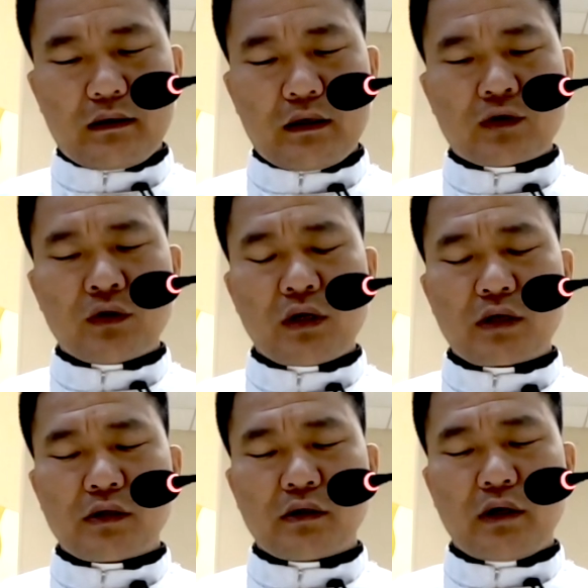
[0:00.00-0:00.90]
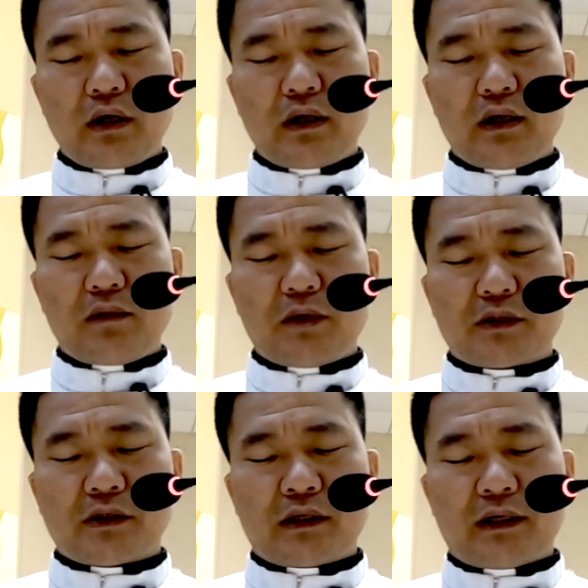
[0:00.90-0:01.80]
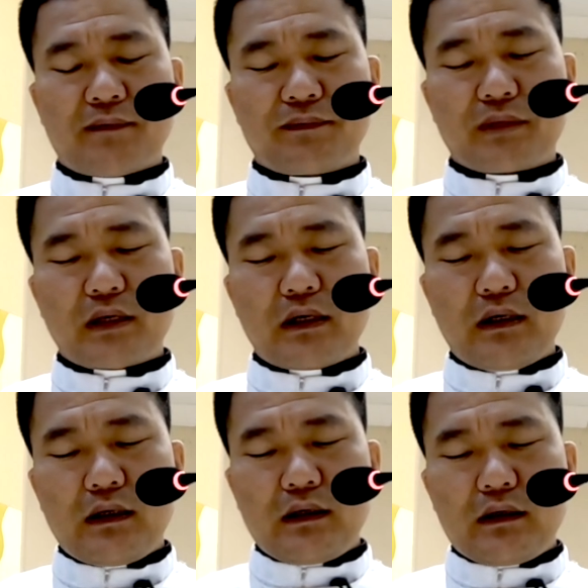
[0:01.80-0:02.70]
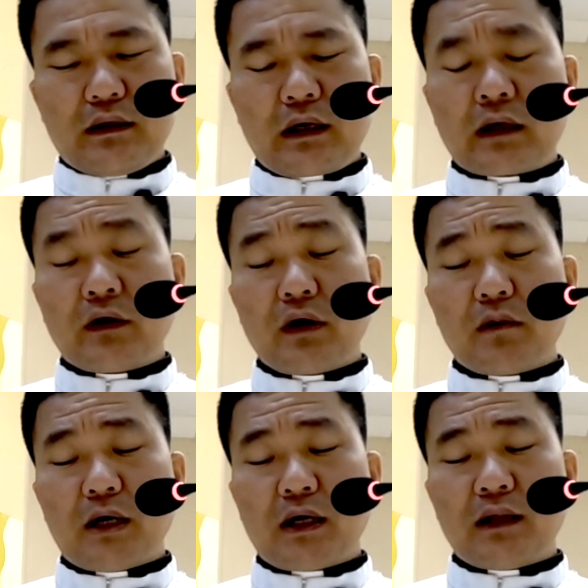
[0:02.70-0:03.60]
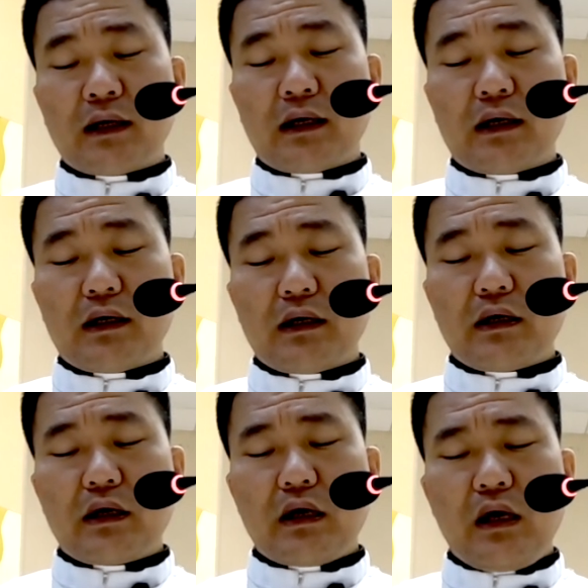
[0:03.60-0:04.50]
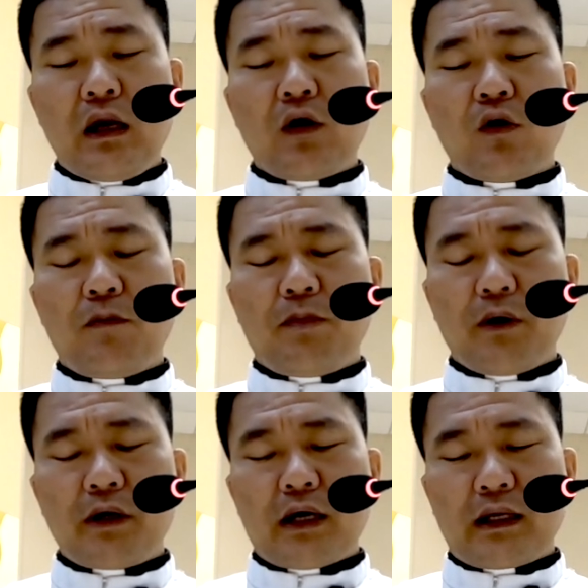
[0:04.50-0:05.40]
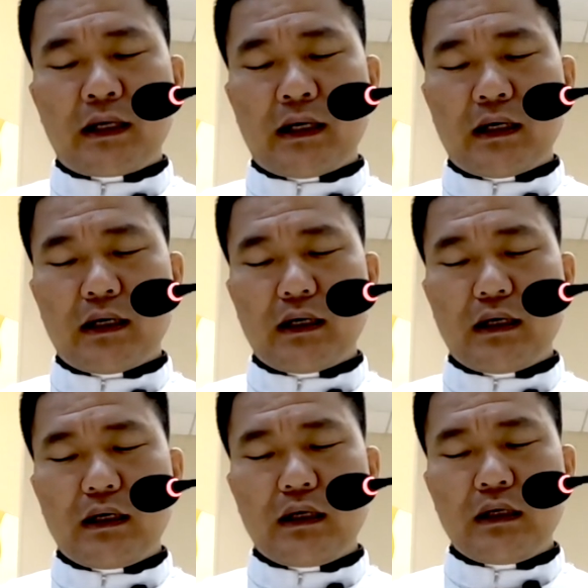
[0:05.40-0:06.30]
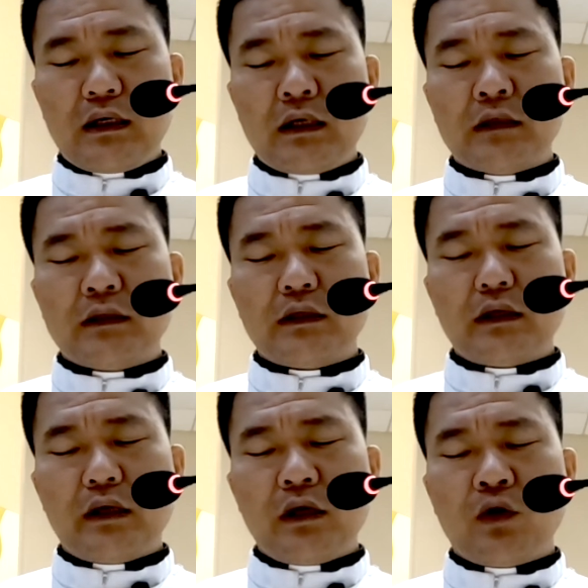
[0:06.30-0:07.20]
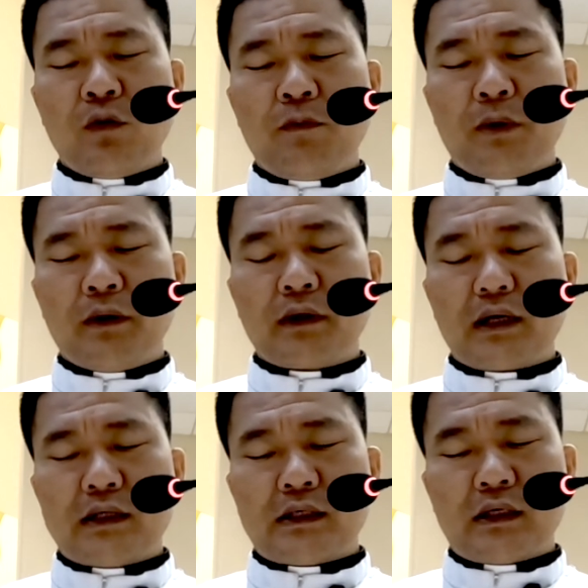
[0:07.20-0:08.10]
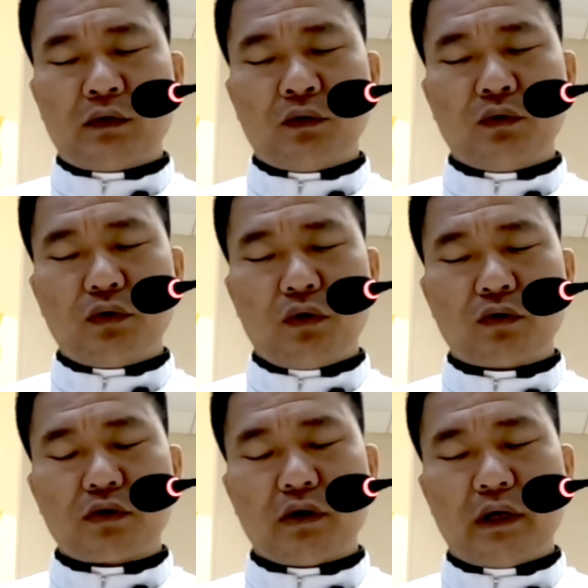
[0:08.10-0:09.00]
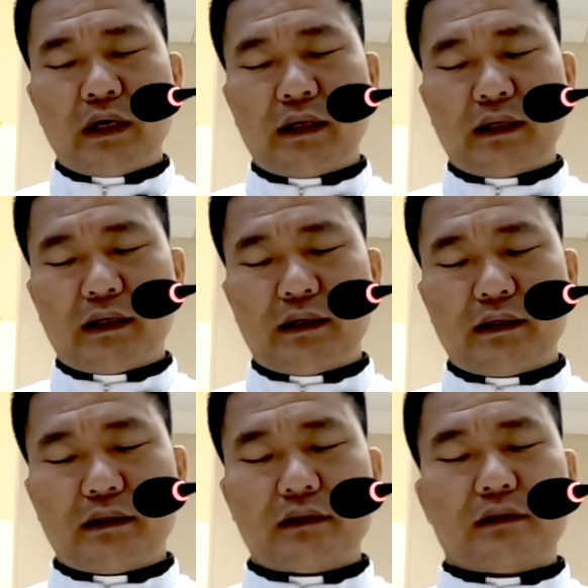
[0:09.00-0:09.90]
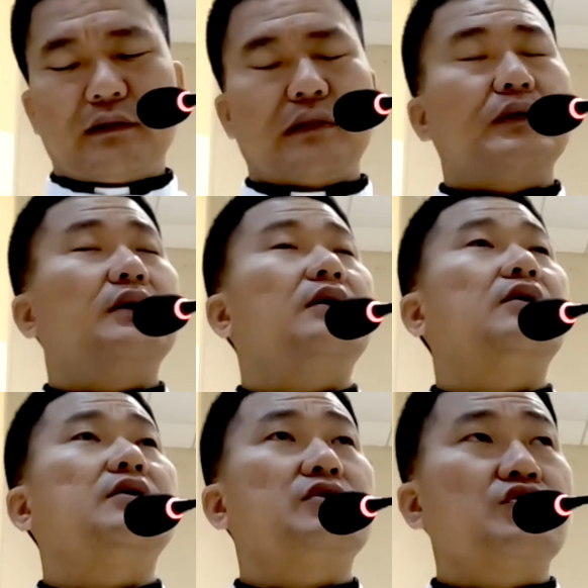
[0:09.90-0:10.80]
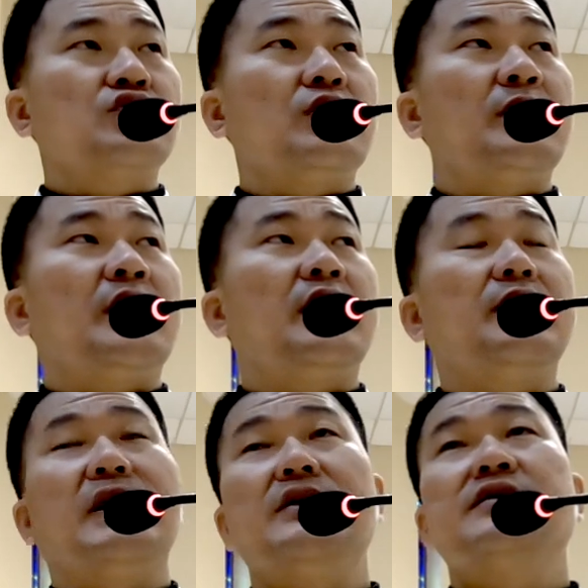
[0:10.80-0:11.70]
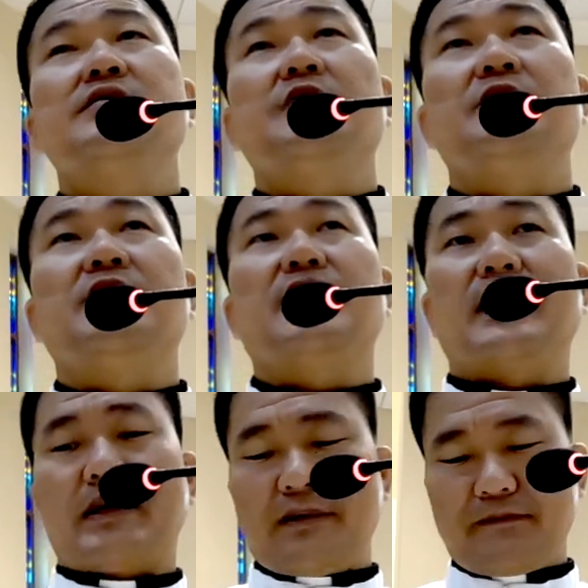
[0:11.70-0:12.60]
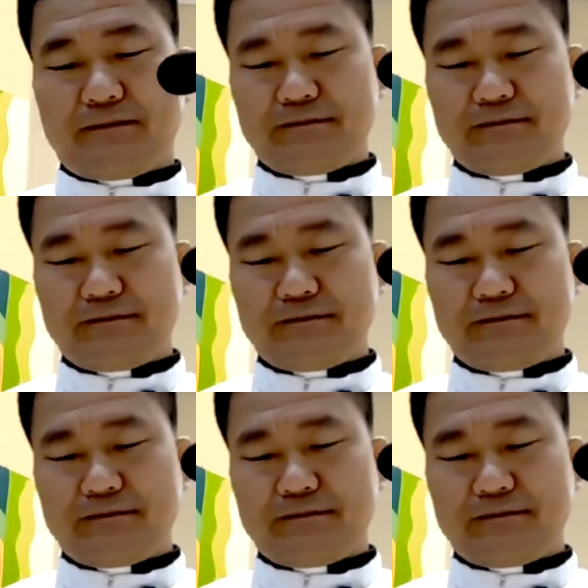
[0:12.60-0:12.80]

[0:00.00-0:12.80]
예수님께서 그에게 대답하셨다. 내가 너에게 말한다. 일곱 번이 아니라 일흔 일곱 번까지라도 용서해야 한다. 주님의 말씀입니다.